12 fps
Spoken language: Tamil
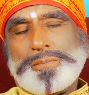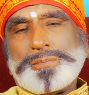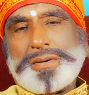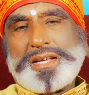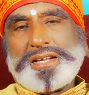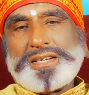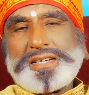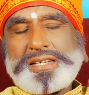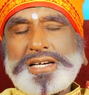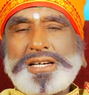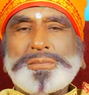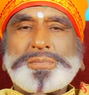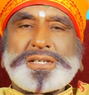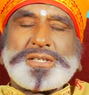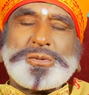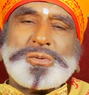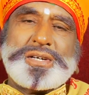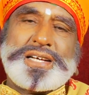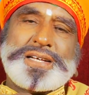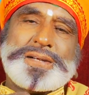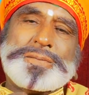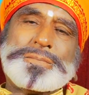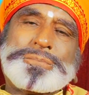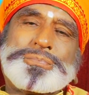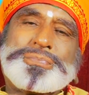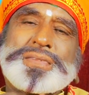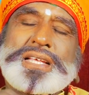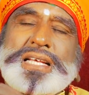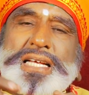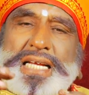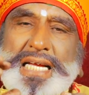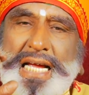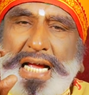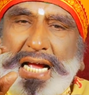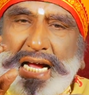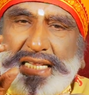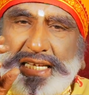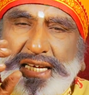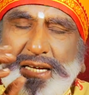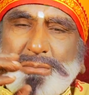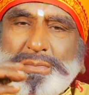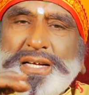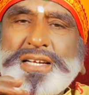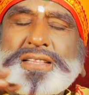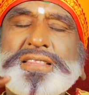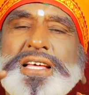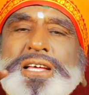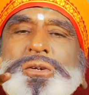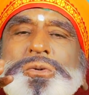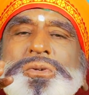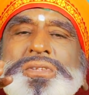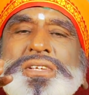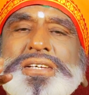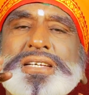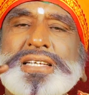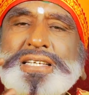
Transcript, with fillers: அப்படி என்று கேள்விப்பட்ட உடனே அதே மாதிரி தேரூர்ந்து